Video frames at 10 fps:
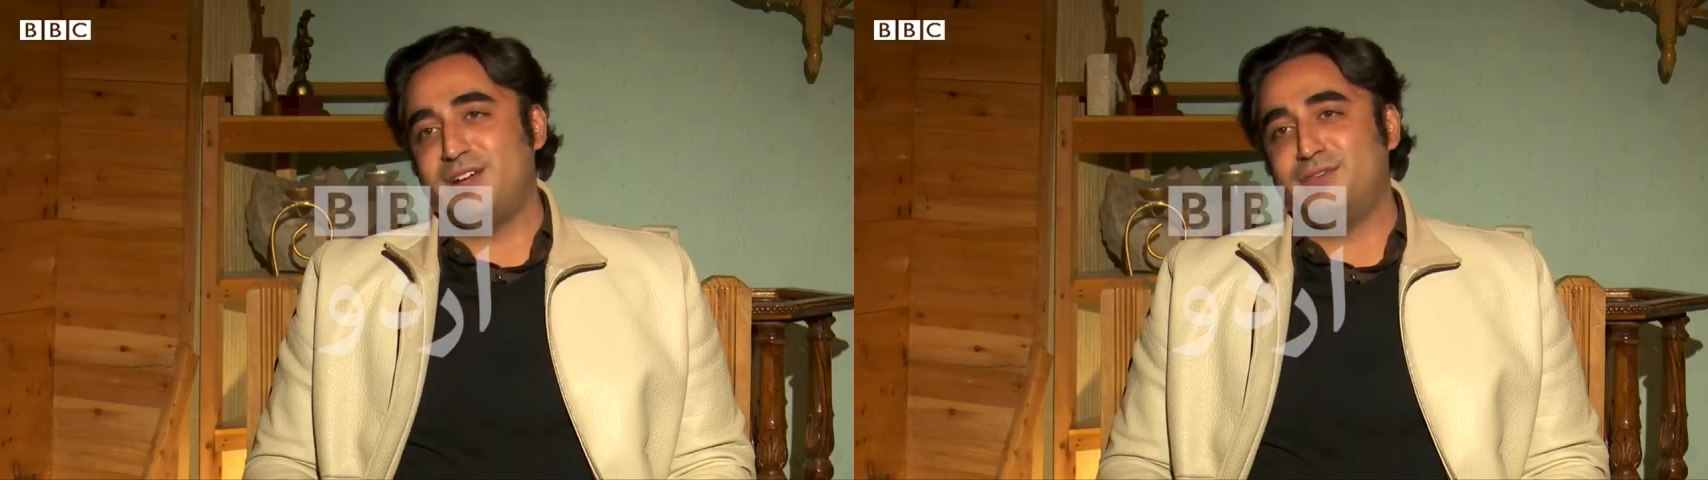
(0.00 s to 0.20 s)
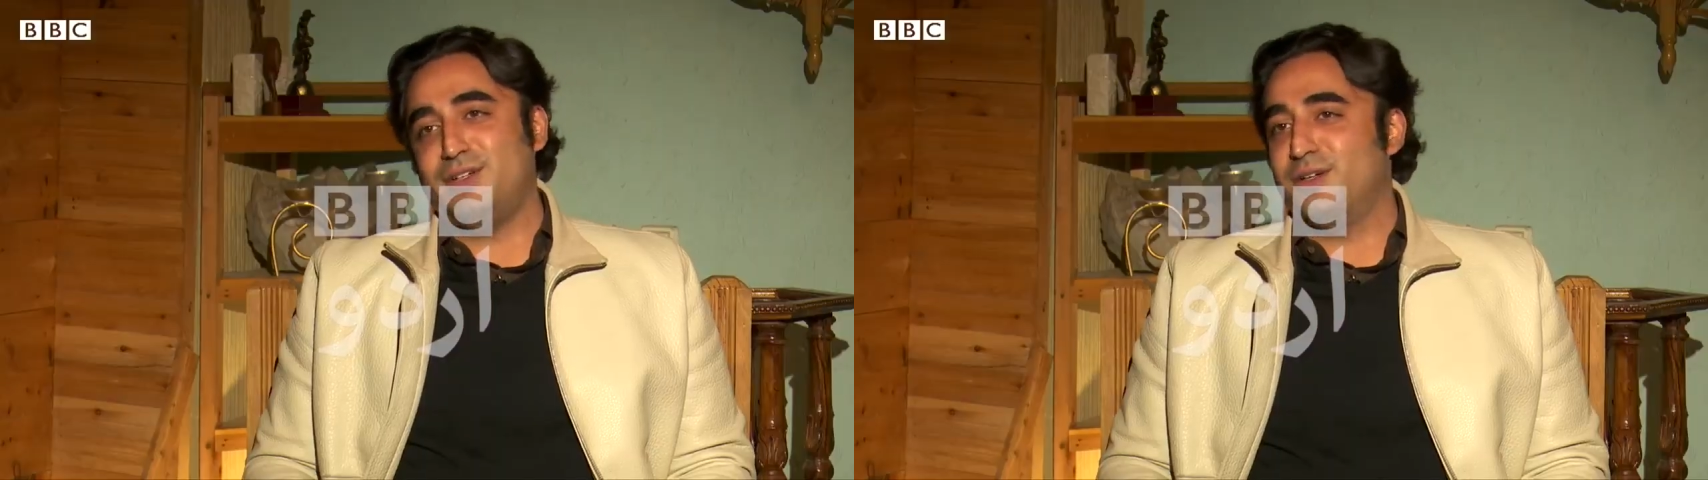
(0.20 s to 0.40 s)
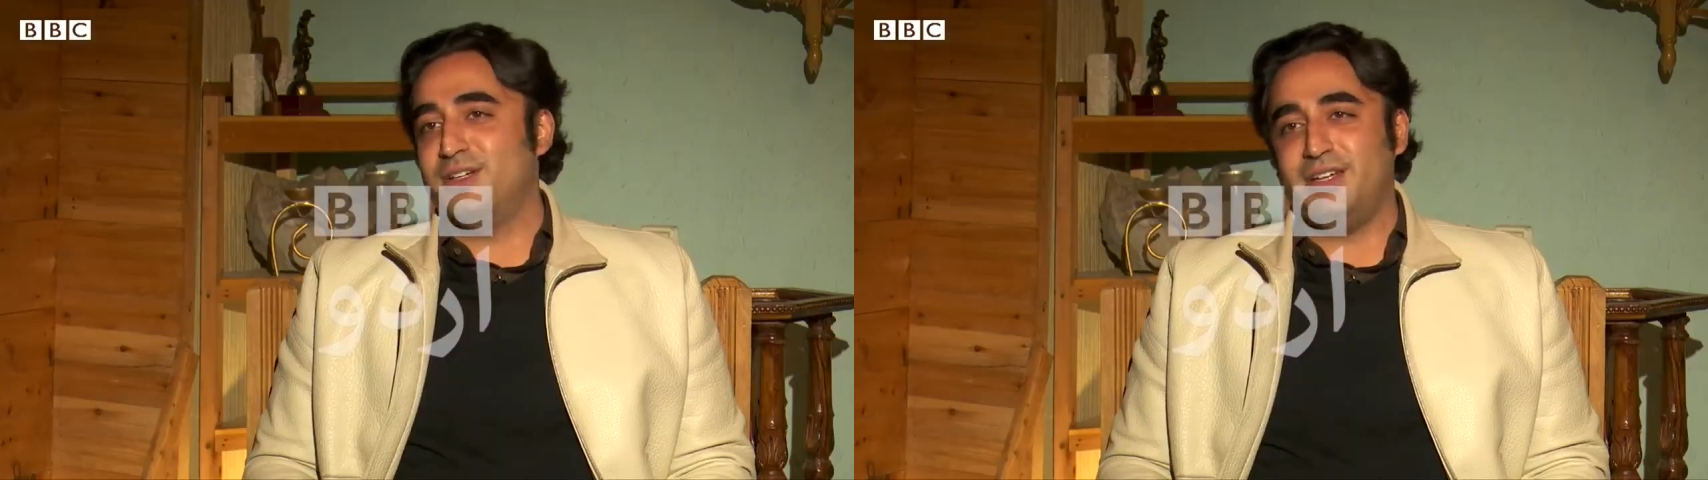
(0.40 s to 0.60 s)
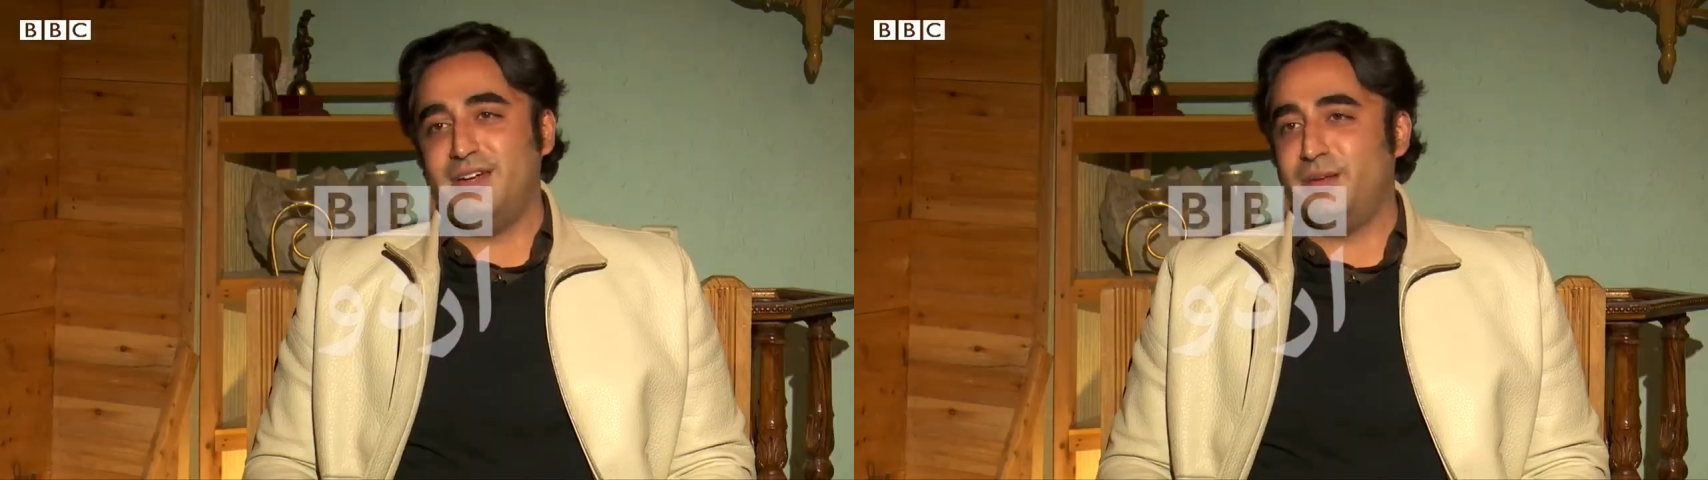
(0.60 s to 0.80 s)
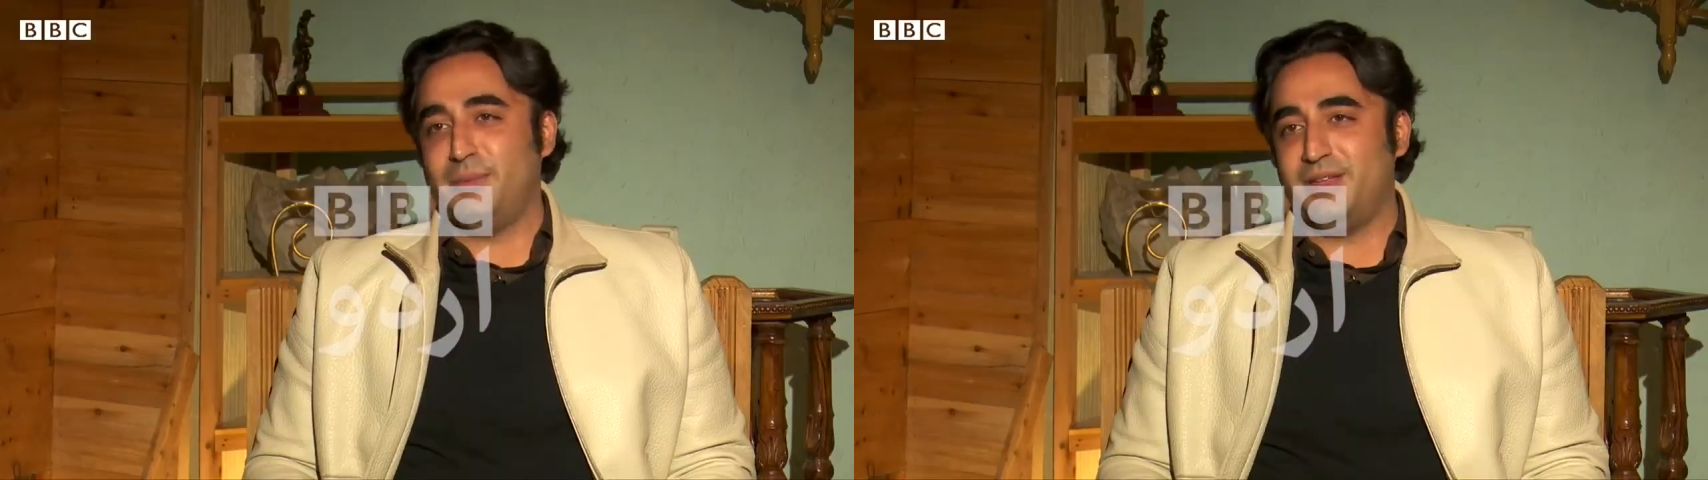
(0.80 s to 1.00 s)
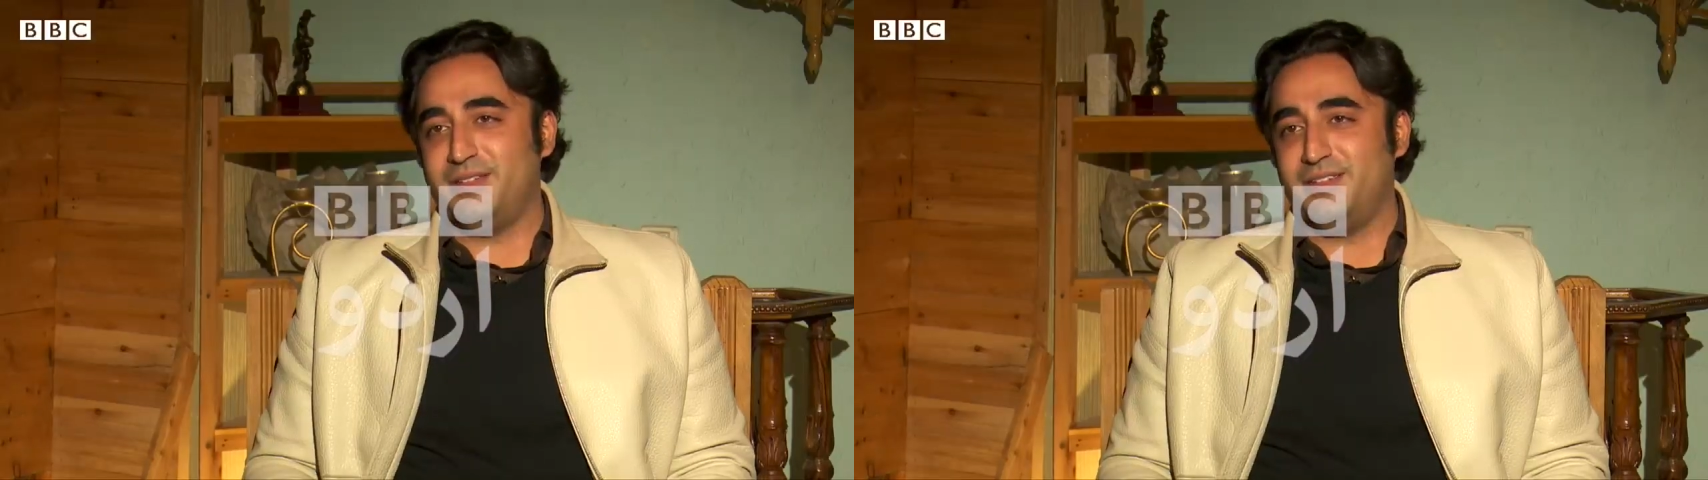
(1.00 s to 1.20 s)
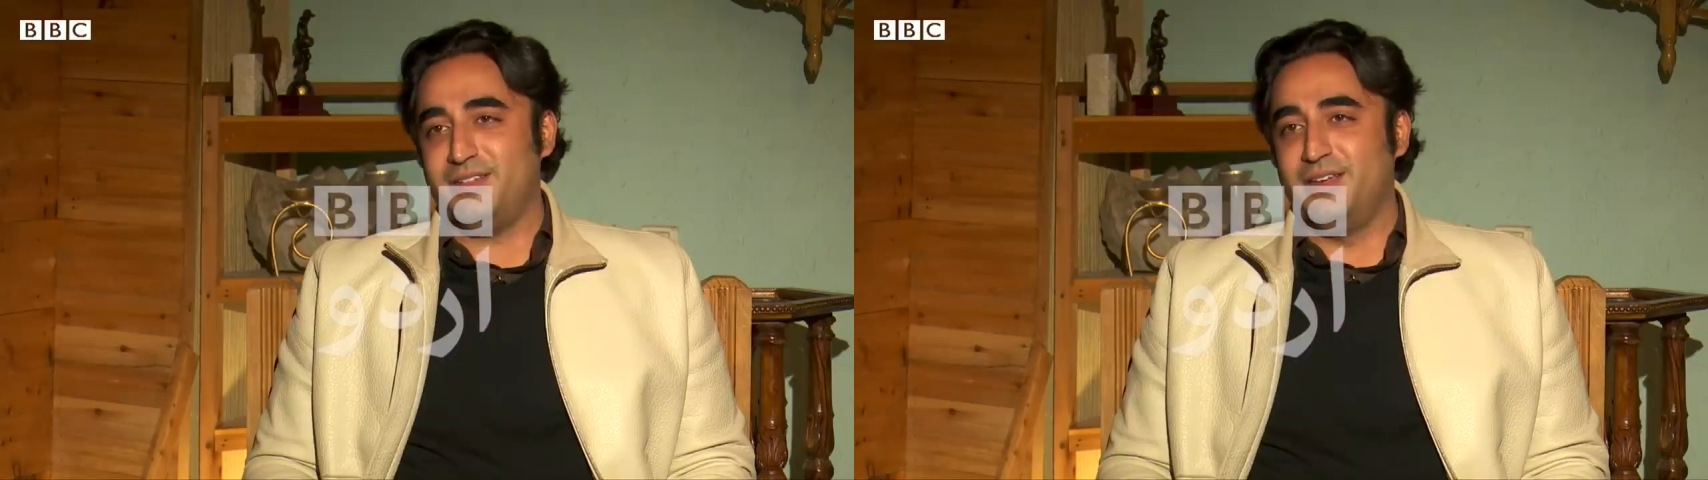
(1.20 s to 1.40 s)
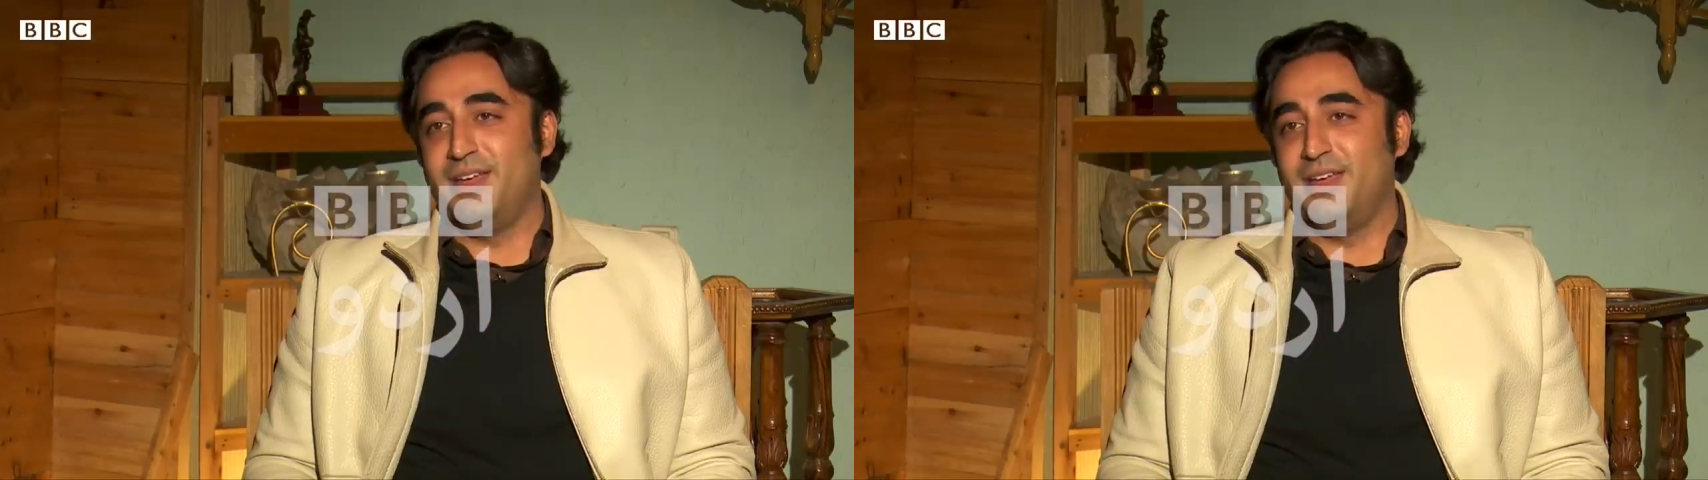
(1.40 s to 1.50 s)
ट्रैवल ऑन अ डेली बेसिस